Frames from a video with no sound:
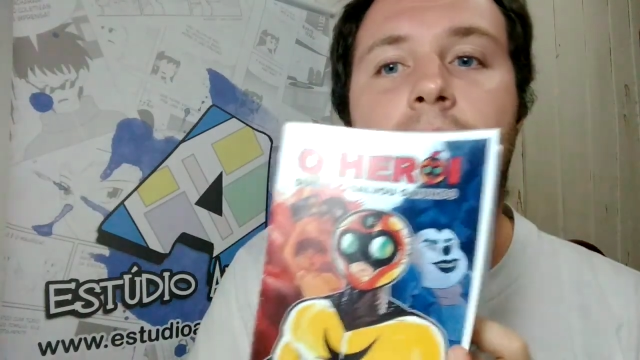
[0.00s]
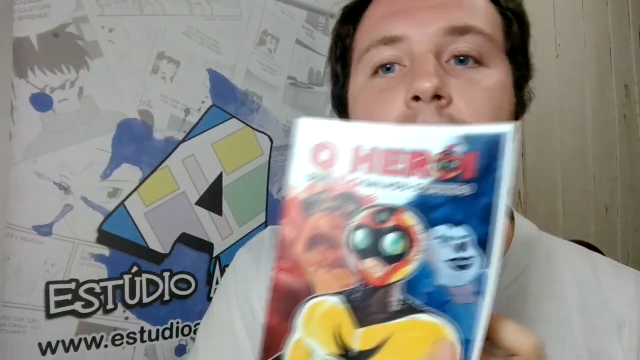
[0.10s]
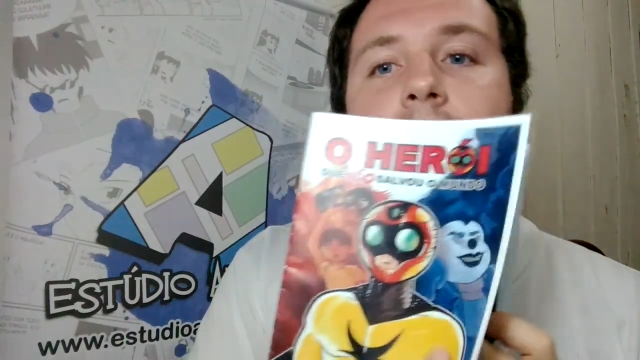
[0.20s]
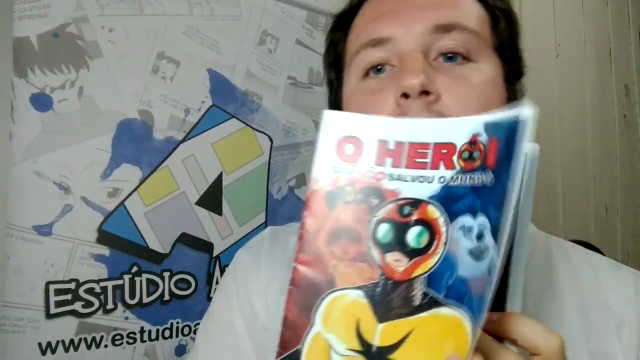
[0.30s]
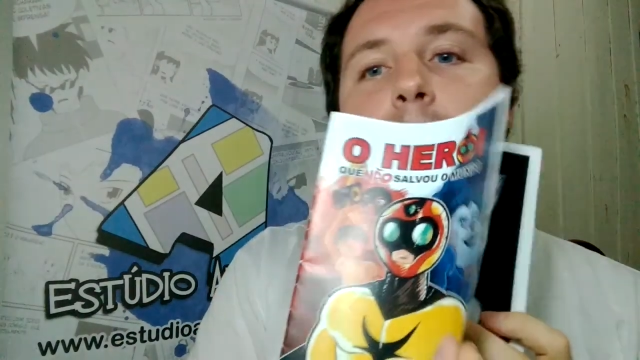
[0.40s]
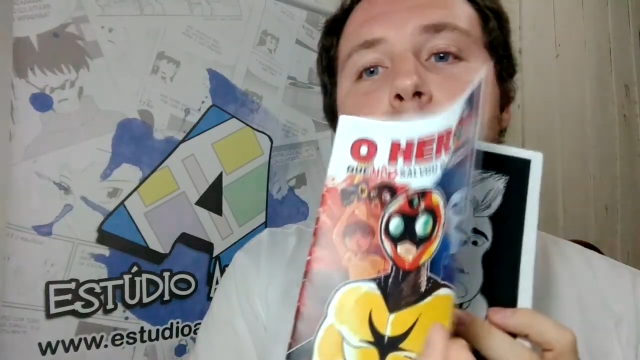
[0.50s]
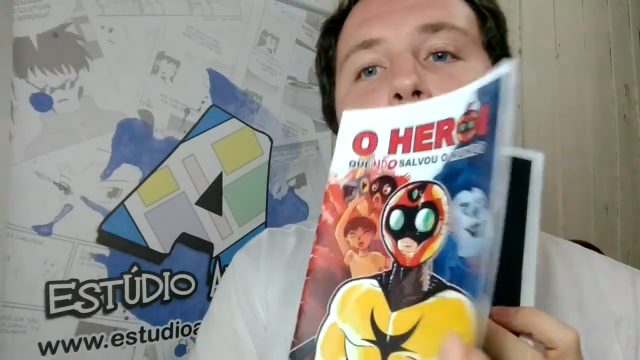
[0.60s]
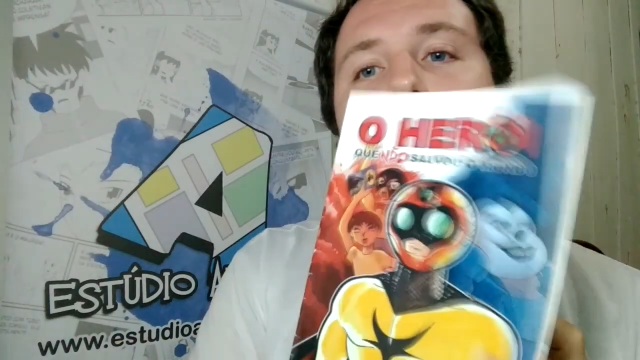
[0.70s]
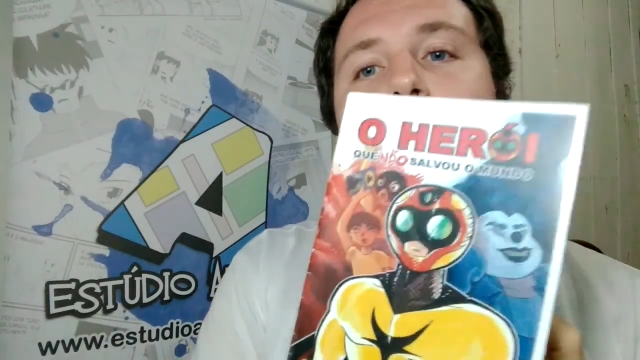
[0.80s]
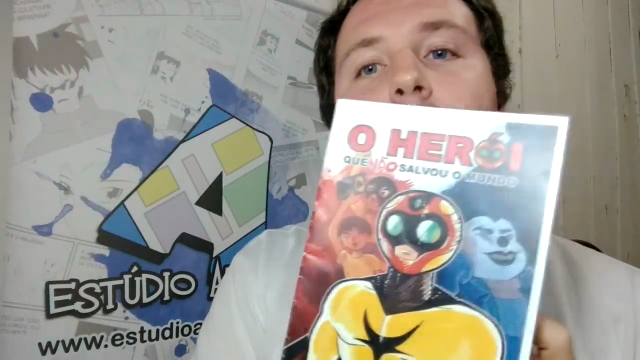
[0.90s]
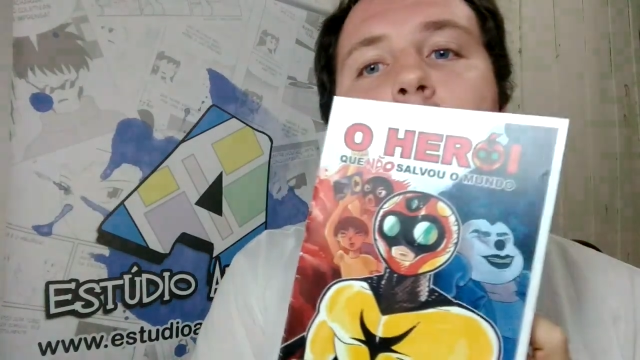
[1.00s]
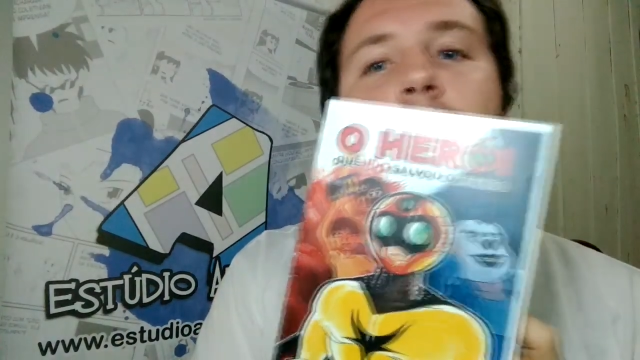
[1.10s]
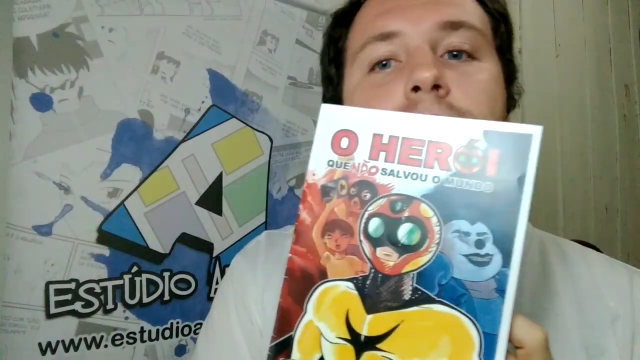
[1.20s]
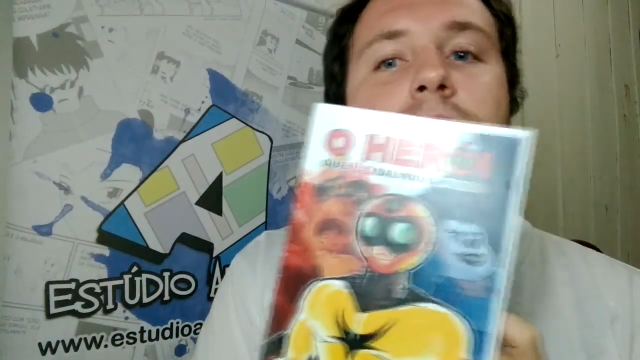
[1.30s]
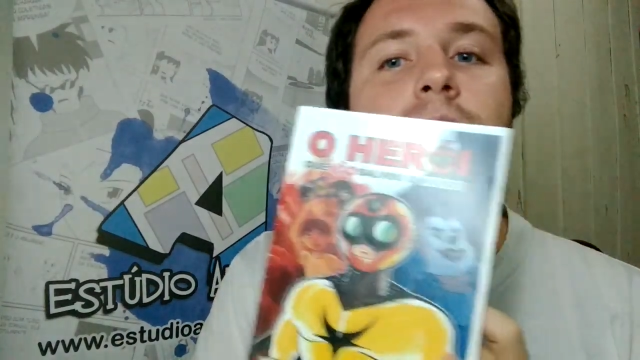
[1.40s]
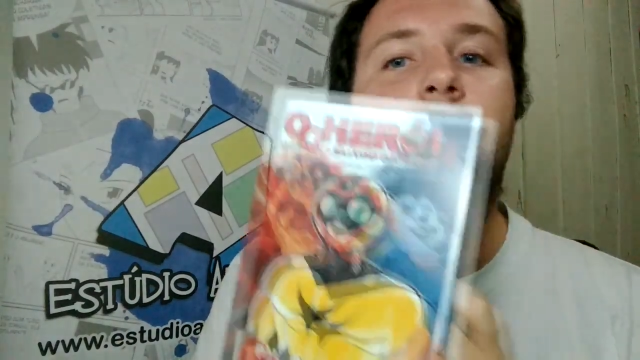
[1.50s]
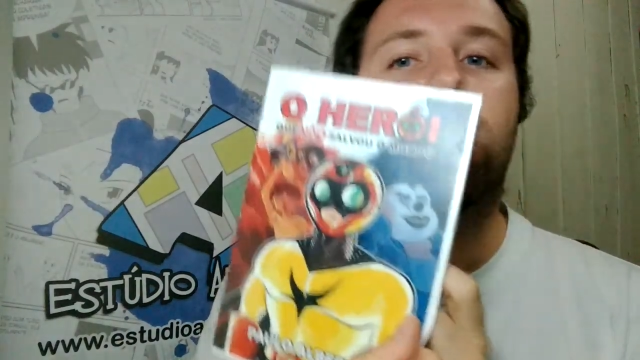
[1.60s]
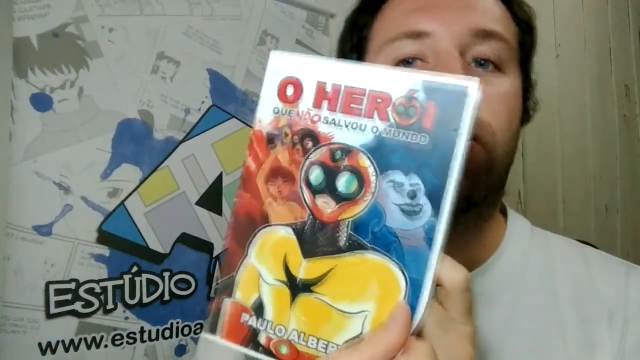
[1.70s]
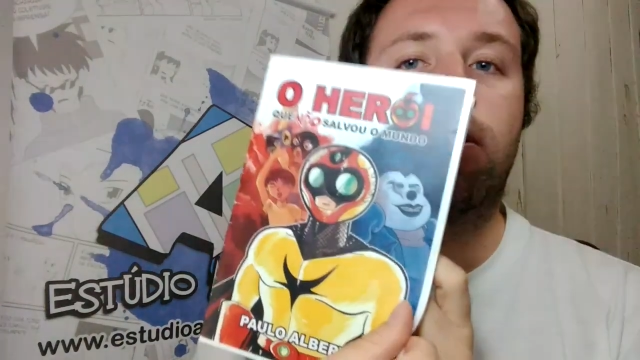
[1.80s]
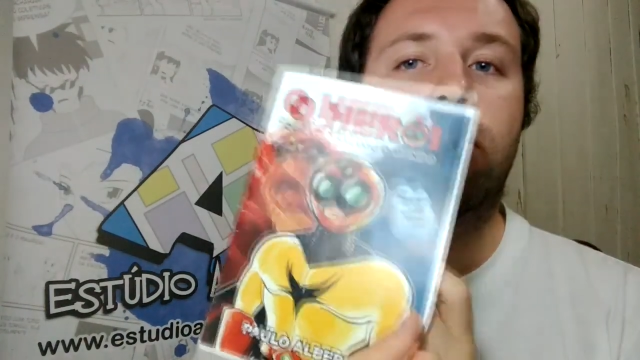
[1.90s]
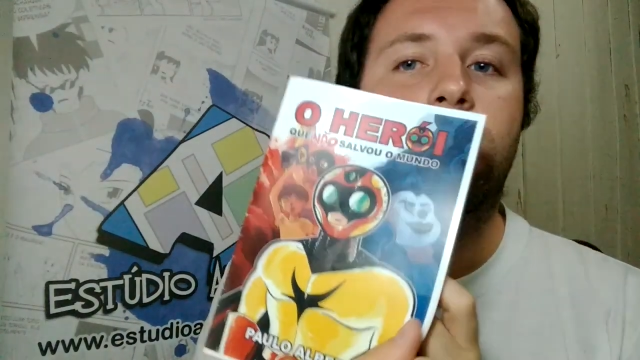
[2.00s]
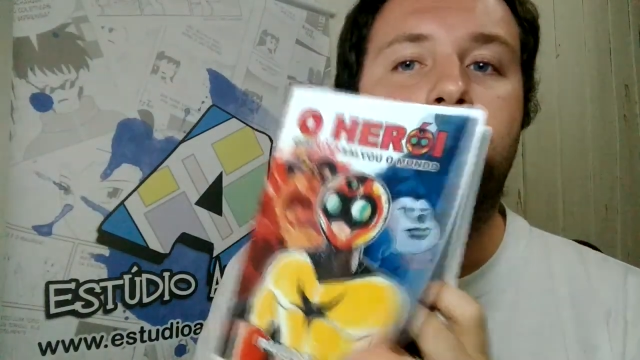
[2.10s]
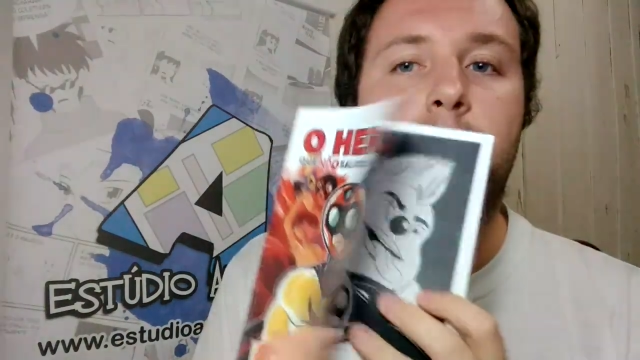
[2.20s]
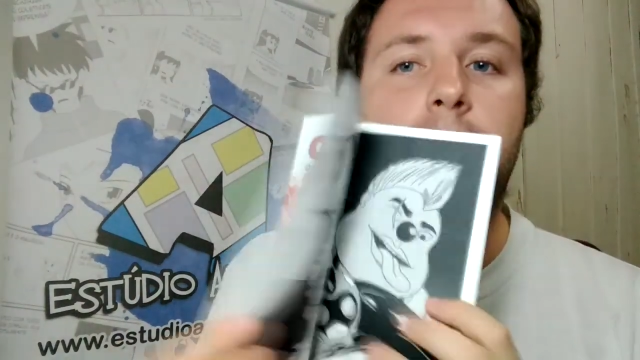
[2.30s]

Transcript: A capa em papel colchê aí colorida,